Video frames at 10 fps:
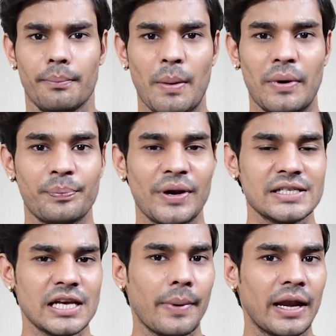मैं
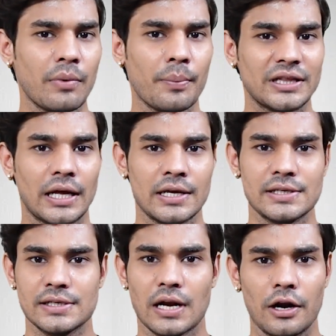प्रेस के बारे में
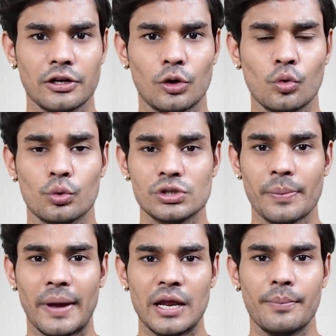बताना स्टार्ट करूं
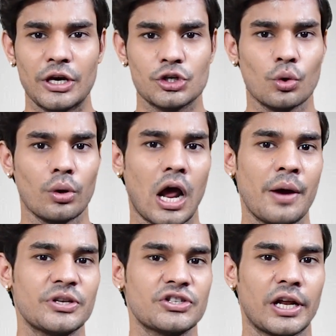उससे पहले मेक श्योर sure
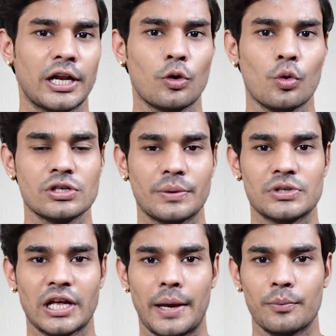आप इस चैनल को
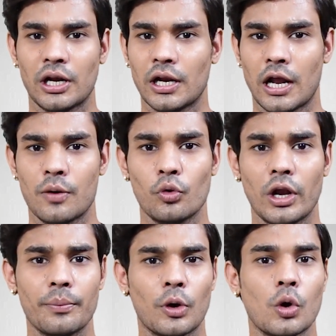सब्सक्राइब करना ना
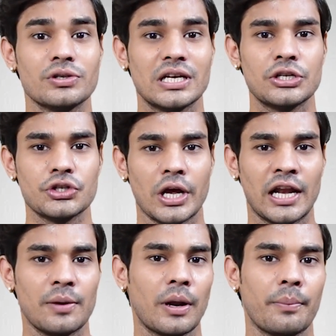भूलें बिकॉज इस
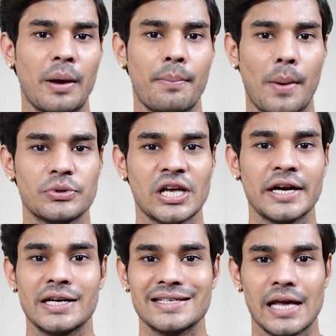चैनल पर मैं
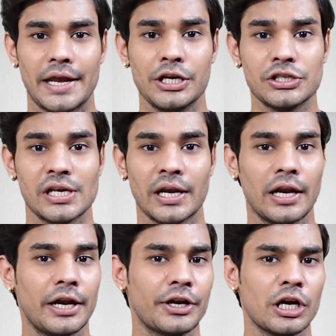वेबसाइट डिज़ाइनिंग से
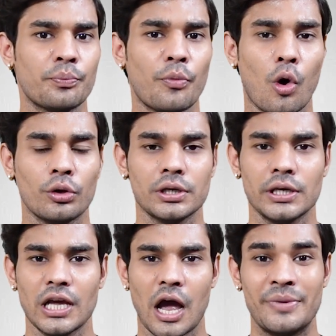रिलेटेड बहुत
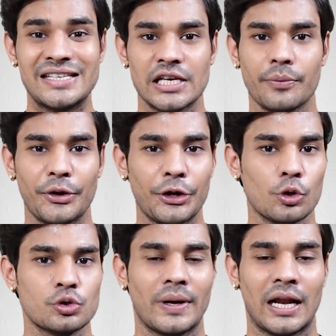ही अमेजिंग
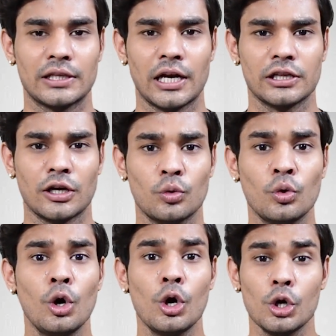वीडियोस बनाता रहता
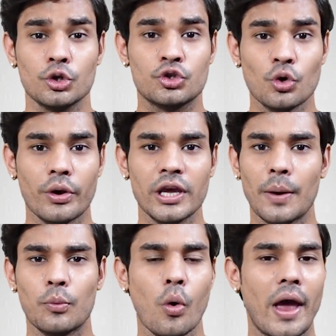हूं जो कि
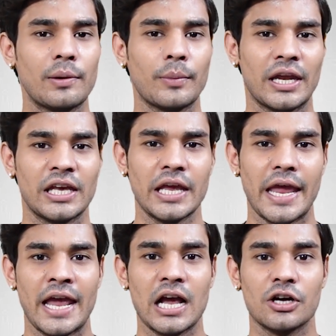आपको हेल्प करेंगी
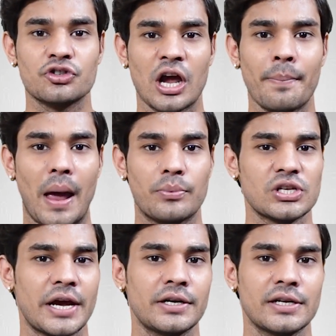एक अच्छा
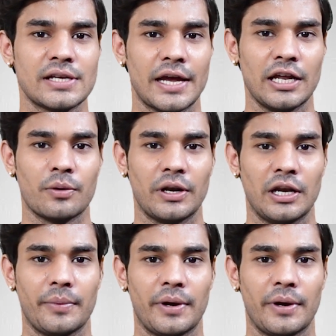वेबसाइट डिज़ाइनर बनने